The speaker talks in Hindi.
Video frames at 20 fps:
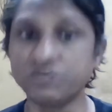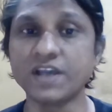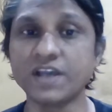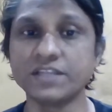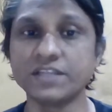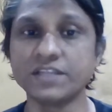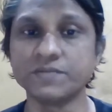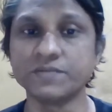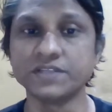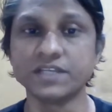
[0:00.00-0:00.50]

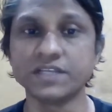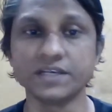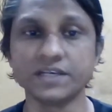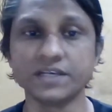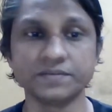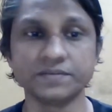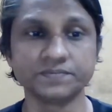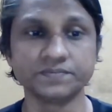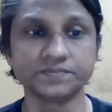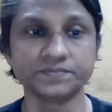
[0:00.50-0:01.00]
फायदेमंद है
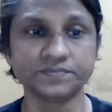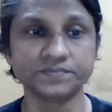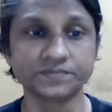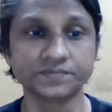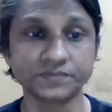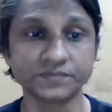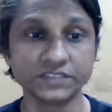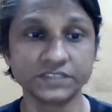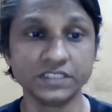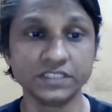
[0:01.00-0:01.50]

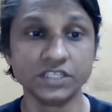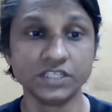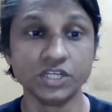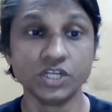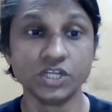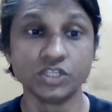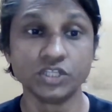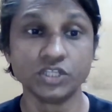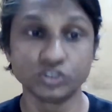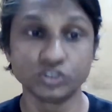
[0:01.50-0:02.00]

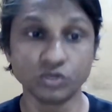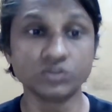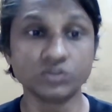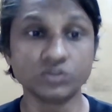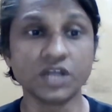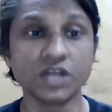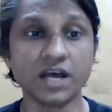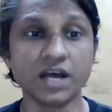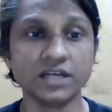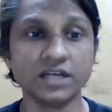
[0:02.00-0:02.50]

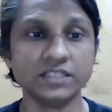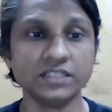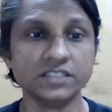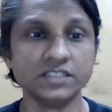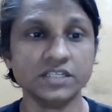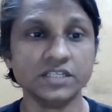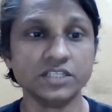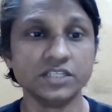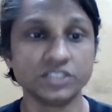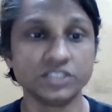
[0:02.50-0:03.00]
चौथा
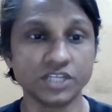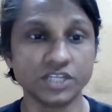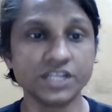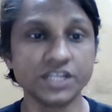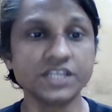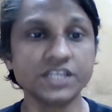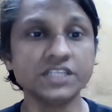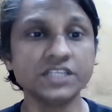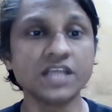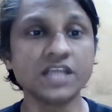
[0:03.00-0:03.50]
चने
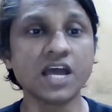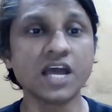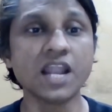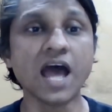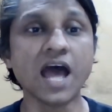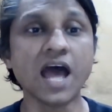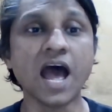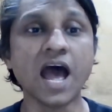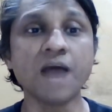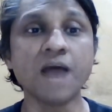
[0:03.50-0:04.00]
की दाल
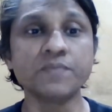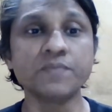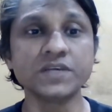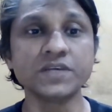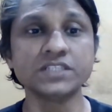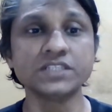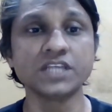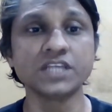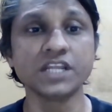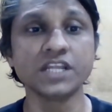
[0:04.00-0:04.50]
आपके
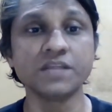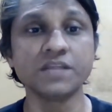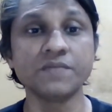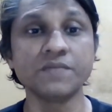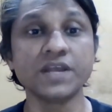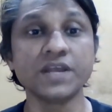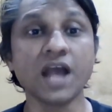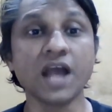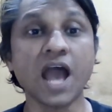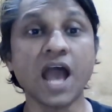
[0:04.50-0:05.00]
शरीर
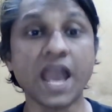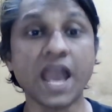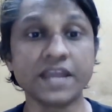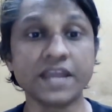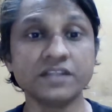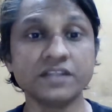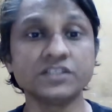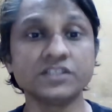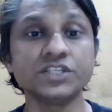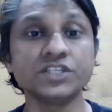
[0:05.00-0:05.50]
में
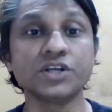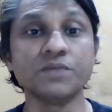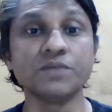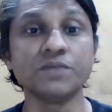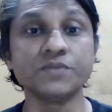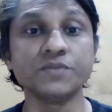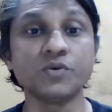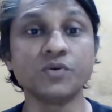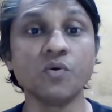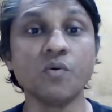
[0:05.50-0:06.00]
आयरन की
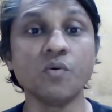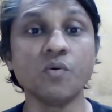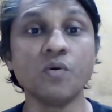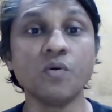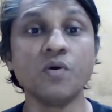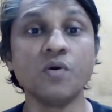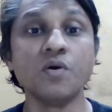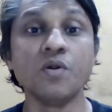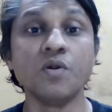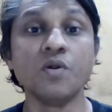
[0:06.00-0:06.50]
कमी को
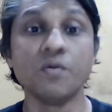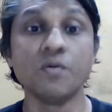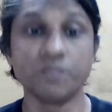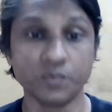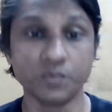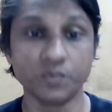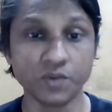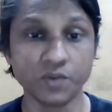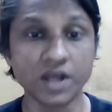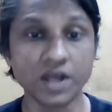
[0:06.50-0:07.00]

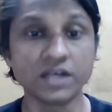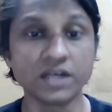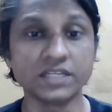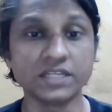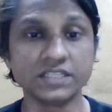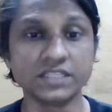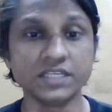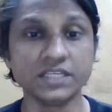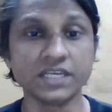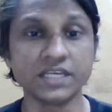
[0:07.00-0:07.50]
पूरा
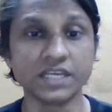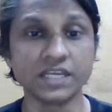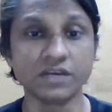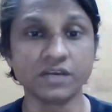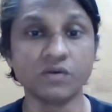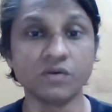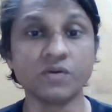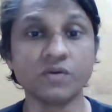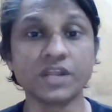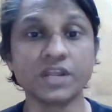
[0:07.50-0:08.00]
करती है
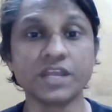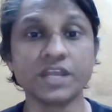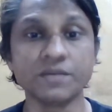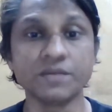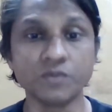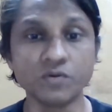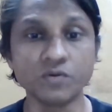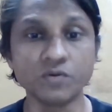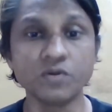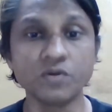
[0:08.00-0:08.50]
और
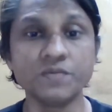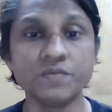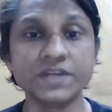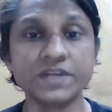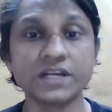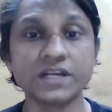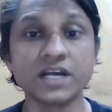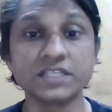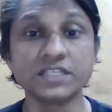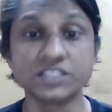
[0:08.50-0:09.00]
हीमोग्लोबिन
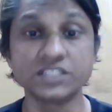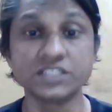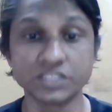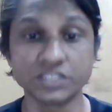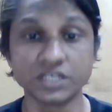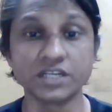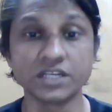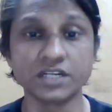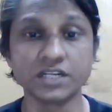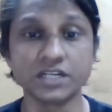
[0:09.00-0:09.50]
का
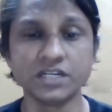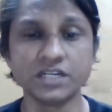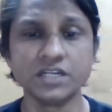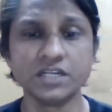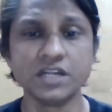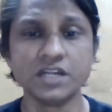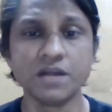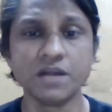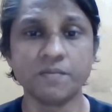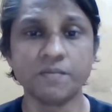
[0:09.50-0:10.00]
स्तर
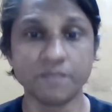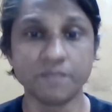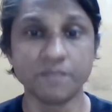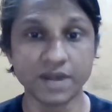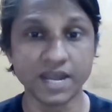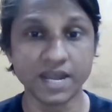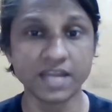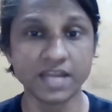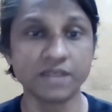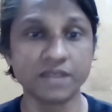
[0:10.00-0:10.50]

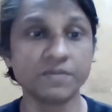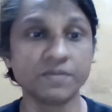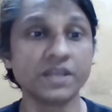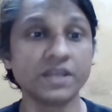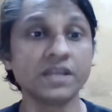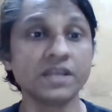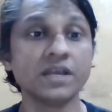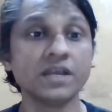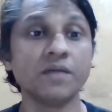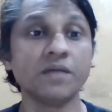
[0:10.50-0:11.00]
बढ़ाने
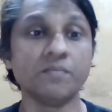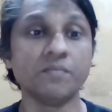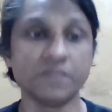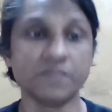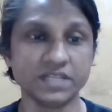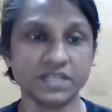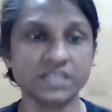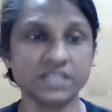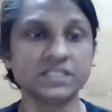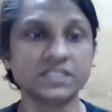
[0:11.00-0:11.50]
में
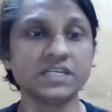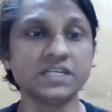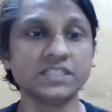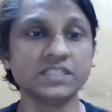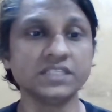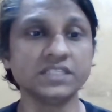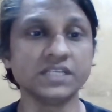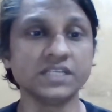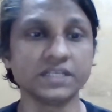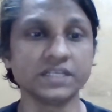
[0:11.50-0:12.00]
मदद
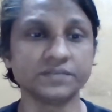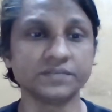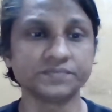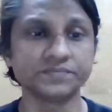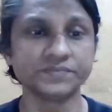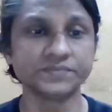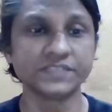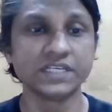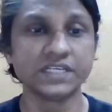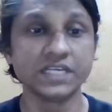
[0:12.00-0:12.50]
करती है
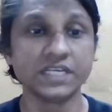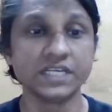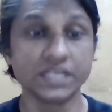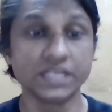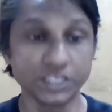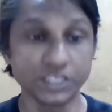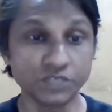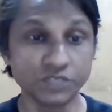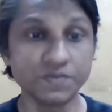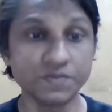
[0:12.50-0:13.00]

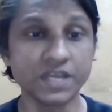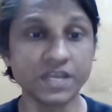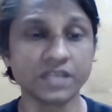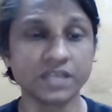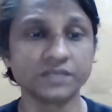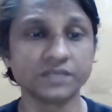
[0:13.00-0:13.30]
इसमें